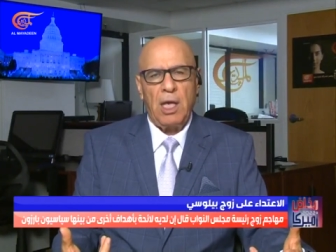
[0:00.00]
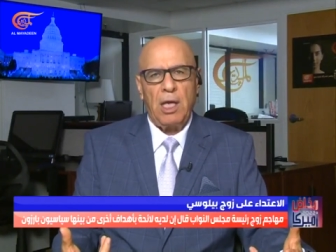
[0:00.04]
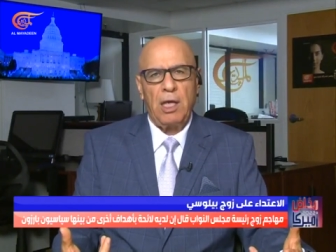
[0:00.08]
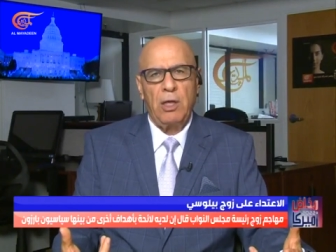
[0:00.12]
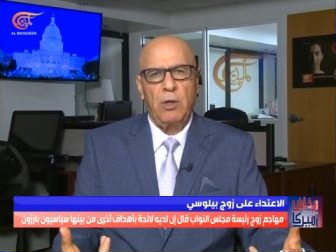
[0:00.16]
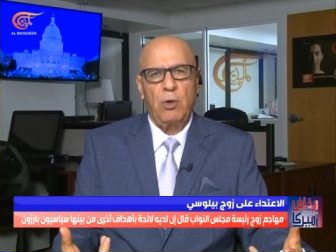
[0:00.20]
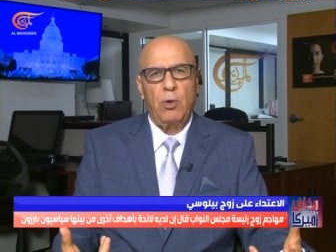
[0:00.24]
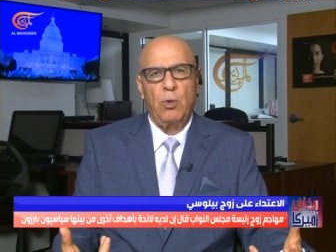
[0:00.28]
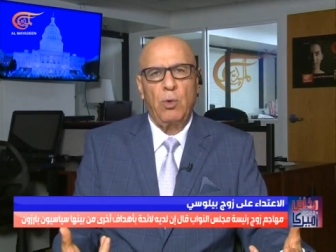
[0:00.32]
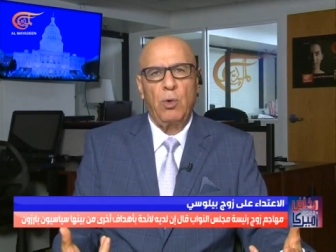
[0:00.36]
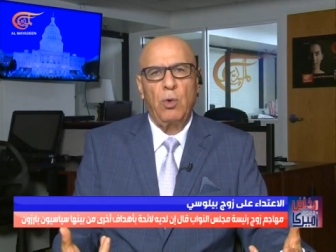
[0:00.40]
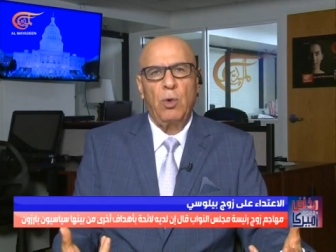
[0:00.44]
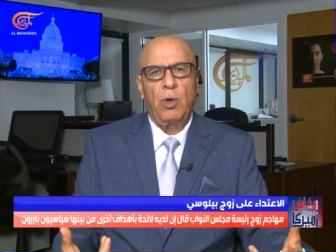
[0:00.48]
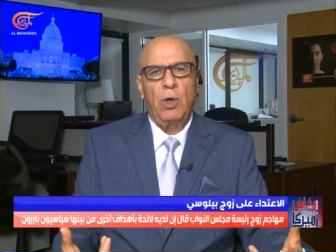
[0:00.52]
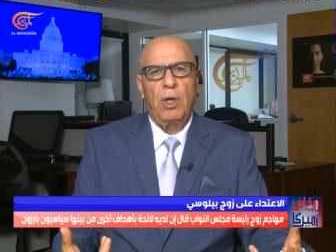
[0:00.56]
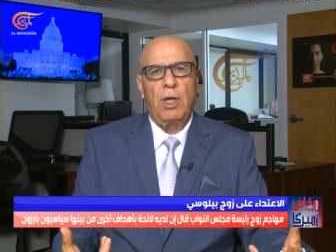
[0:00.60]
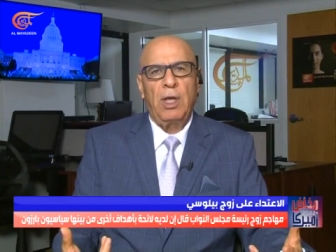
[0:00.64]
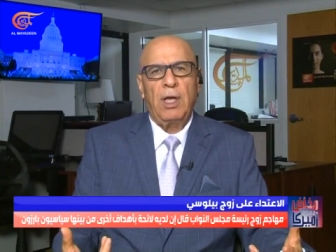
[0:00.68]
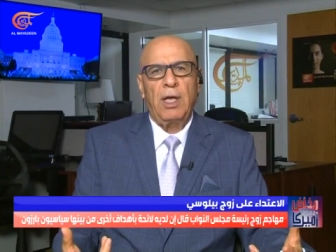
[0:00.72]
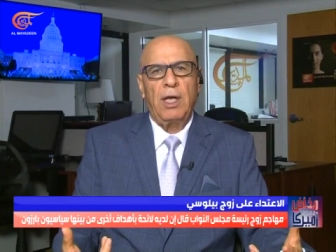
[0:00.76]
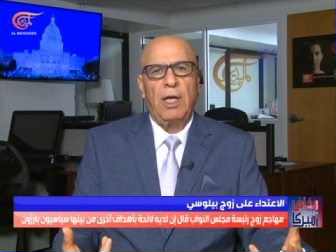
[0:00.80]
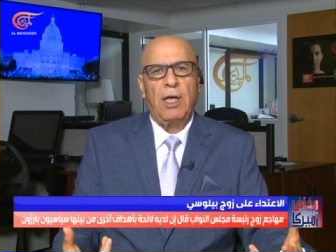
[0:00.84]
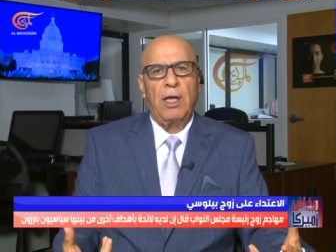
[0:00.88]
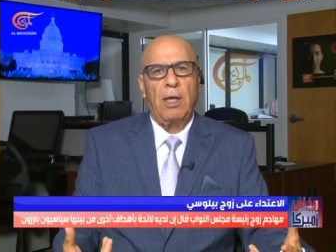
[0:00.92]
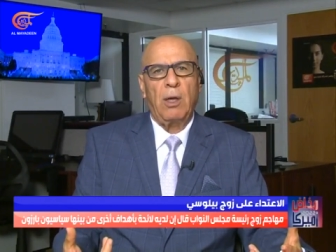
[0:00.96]
انه
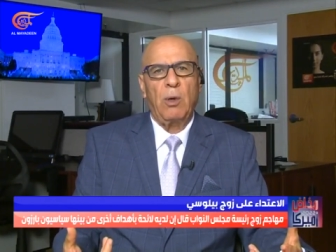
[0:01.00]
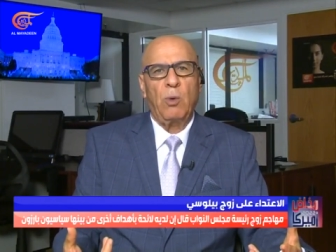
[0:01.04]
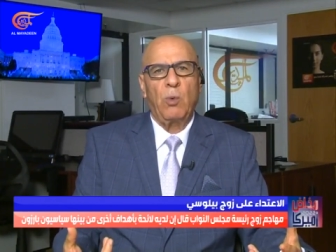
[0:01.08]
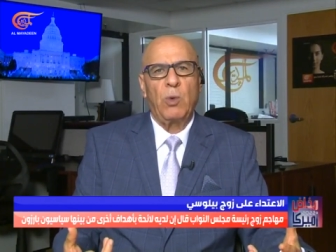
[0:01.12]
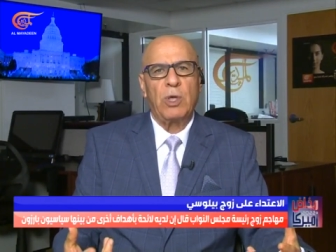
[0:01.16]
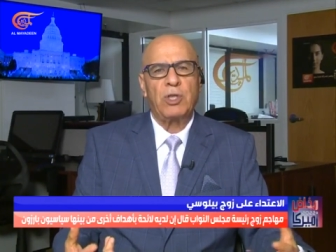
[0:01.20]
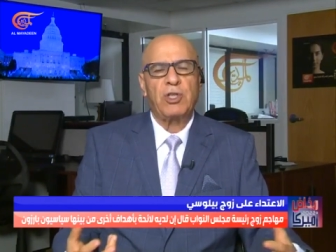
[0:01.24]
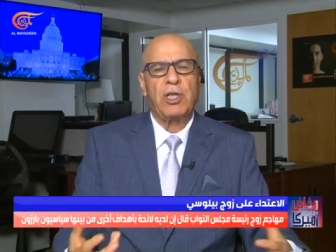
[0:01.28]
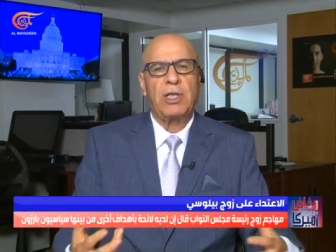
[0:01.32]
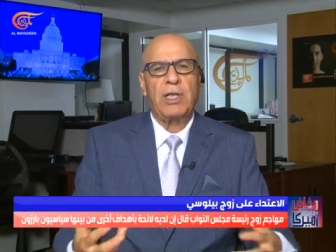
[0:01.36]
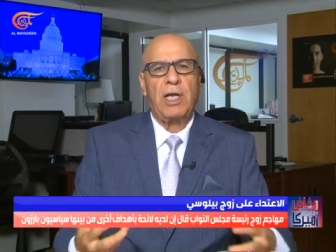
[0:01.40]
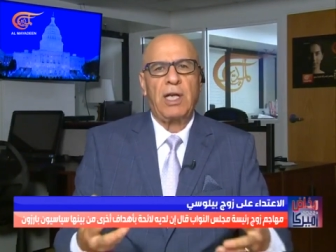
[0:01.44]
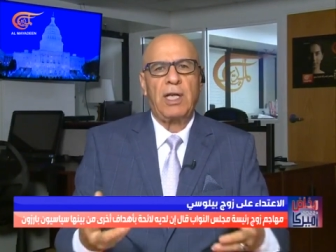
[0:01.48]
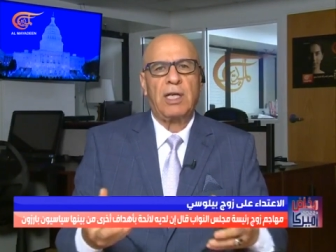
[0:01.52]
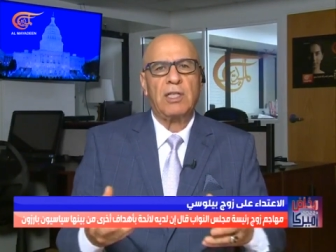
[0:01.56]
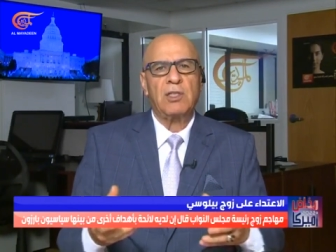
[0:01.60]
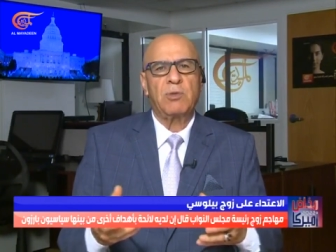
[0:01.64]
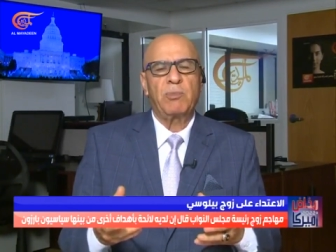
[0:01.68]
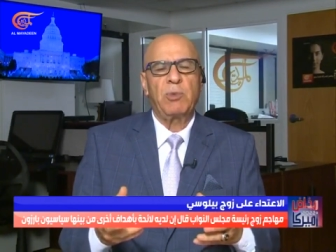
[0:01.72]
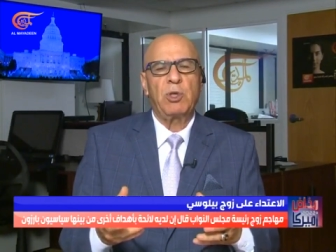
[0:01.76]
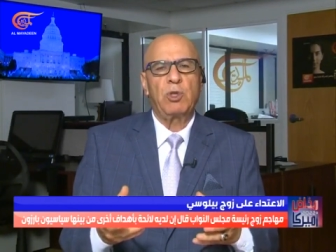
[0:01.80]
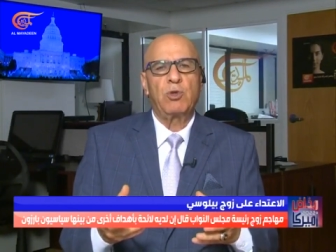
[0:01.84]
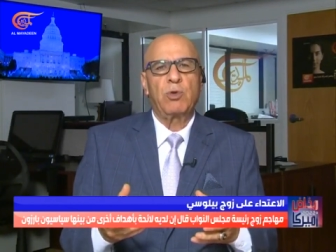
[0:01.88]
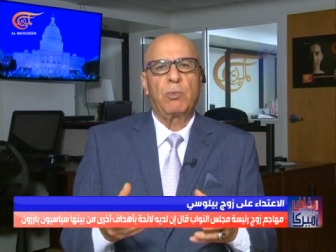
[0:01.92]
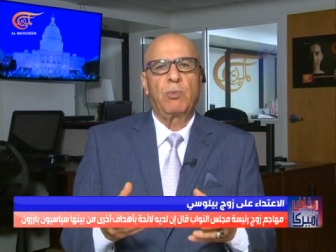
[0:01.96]
وجد
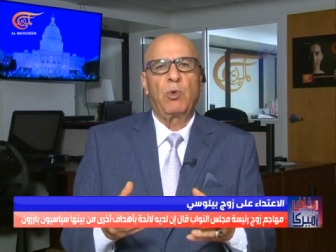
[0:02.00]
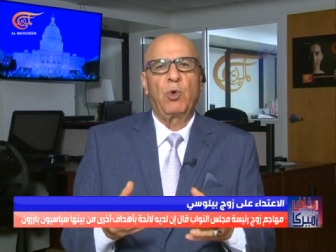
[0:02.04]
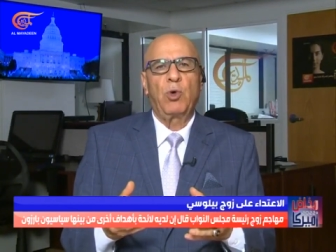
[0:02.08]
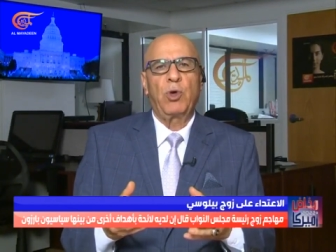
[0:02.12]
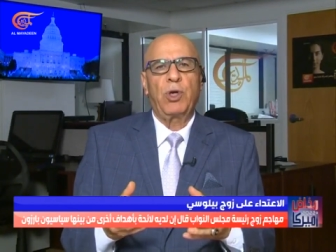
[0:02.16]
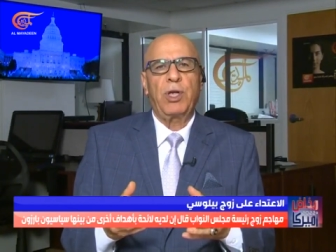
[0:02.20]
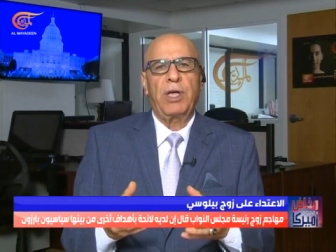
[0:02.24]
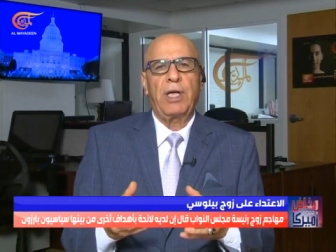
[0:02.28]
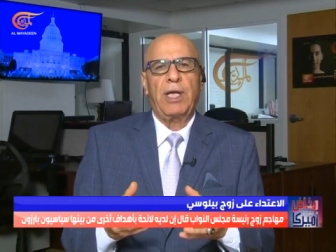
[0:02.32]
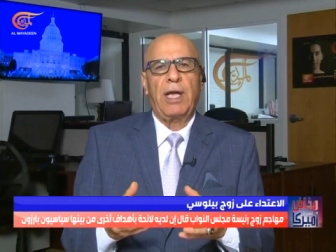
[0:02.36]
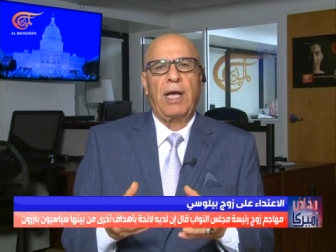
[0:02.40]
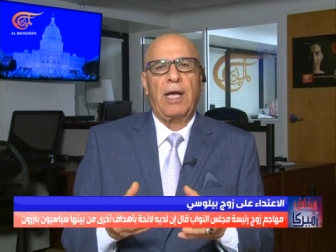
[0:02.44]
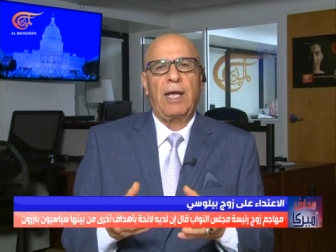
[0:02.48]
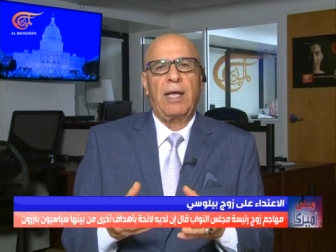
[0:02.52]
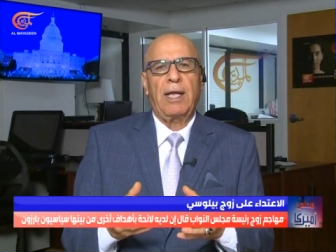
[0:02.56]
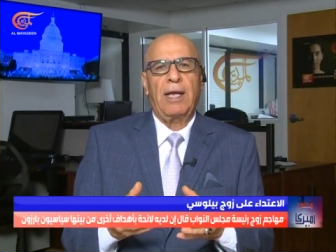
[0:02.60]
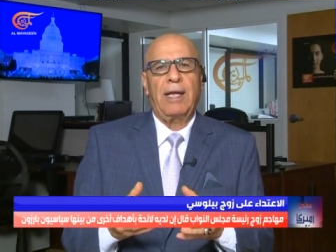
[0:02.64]
الحزب الجمهوري